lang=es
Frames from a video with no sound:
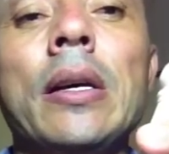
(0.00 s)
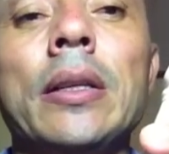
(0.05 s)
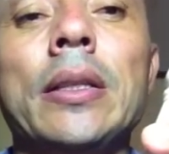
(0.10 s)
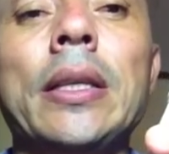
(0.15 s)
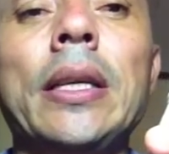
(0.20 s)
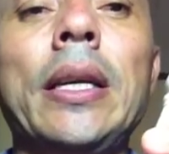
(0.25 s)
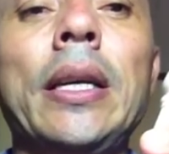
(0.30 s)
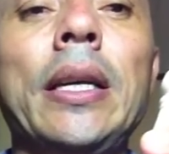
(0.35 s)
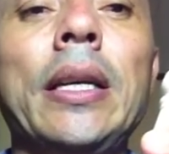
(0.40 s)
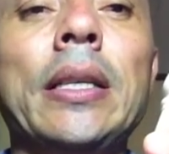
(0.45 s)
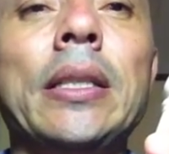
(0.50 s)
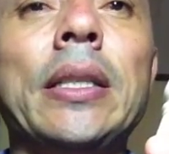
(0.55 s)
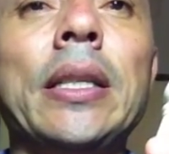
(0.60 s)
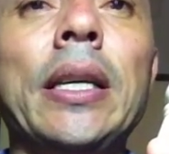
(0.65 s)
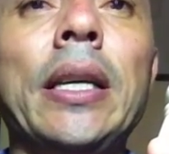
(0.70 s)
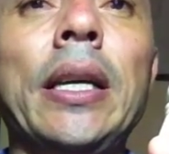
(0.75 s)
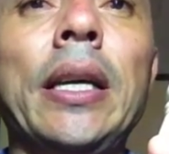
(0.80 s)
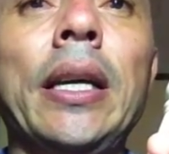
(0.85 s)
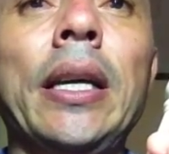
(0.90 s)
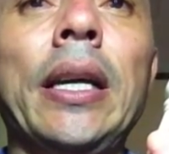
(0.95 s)
si,
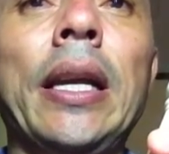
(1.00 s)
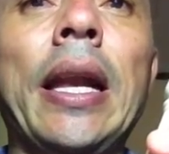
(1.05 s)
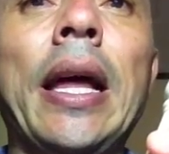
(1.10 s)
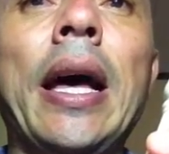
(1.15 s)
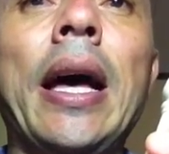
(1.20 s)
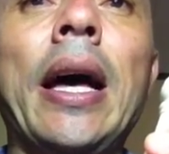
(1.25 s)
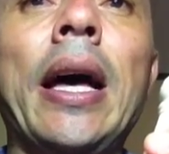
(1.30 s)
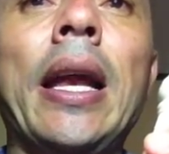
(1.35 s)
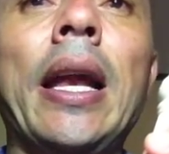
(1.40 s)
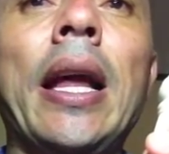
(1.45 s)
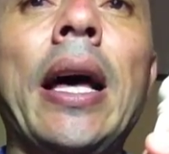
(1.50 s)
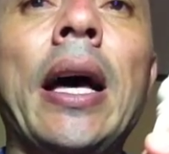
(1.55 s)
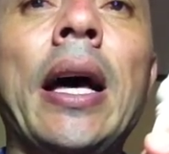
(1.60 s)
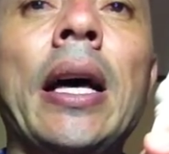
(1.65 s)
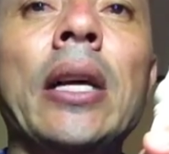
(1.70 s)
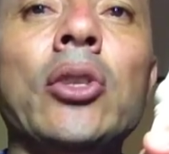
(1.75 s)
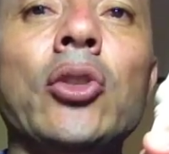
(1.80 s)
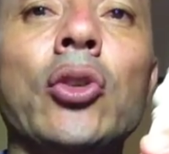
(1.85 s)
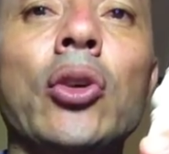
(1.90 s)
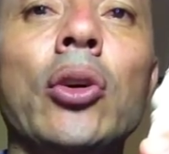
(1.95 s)
si, la,
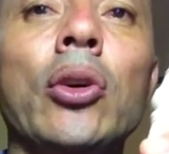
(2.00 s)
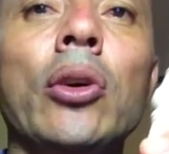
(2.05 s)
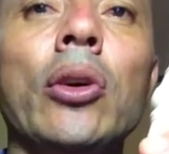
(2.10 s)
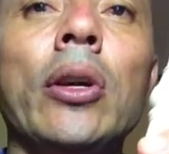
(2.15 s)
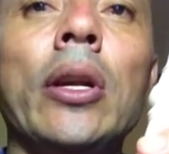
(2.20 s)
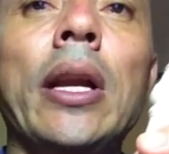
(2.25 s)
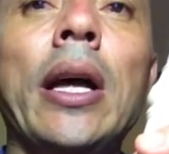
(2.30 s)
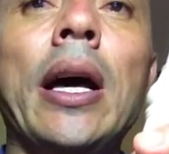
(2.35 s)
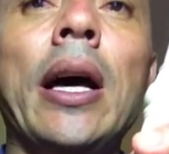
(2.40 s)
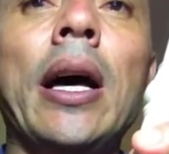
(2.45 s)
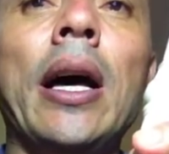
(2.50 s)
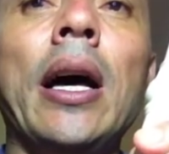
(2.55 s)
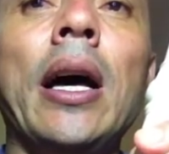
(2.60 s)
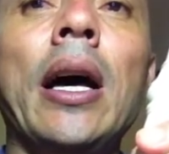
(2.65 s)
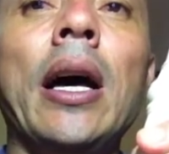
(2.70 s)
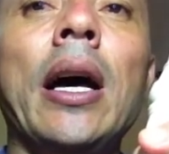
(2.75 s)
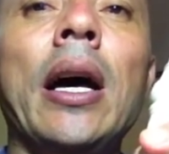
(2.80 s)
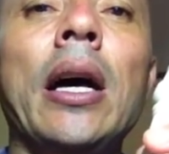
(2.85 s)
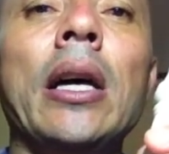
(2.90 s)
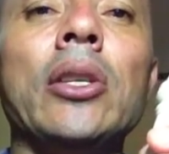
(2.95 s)
la, sol,
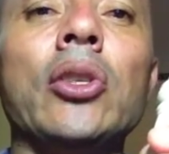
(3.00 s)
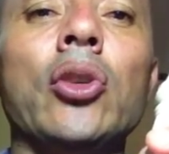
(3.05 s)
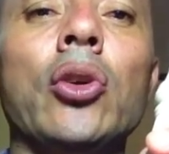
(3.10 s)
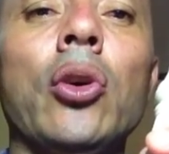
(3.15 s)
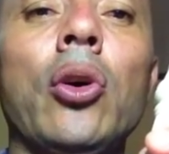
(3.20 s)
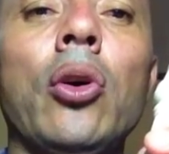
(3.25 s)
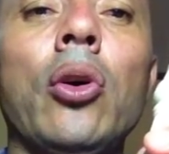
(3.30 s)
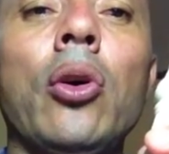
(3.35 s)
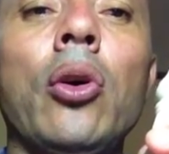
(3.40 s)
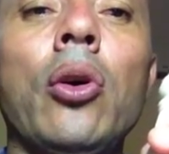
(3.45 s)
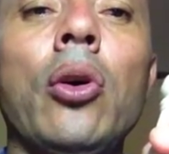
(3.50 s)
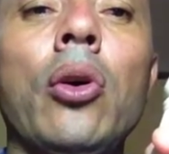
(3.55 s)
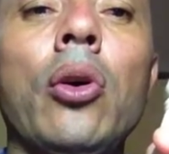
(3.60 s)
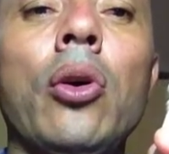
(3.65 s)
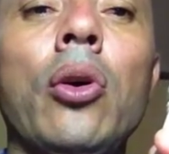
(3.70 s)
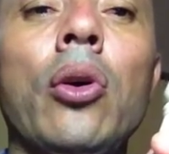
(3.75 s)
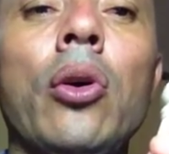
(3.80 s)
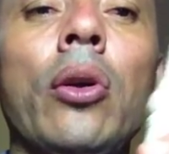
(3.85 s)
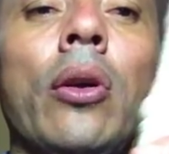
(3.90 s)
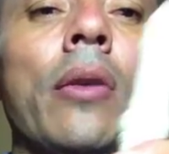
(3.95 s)
la,
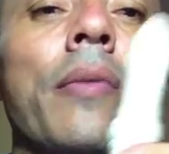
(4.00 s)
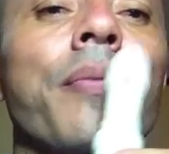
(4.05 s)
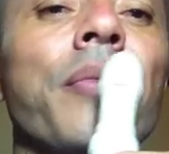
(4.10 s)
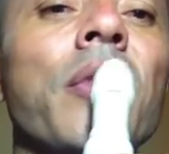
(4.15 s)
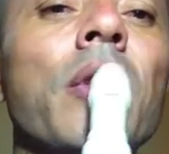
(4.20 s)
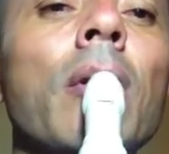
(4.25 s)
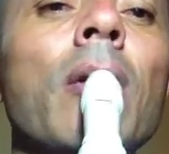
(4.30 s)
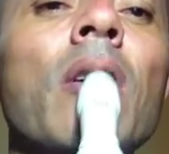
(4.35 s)
sol.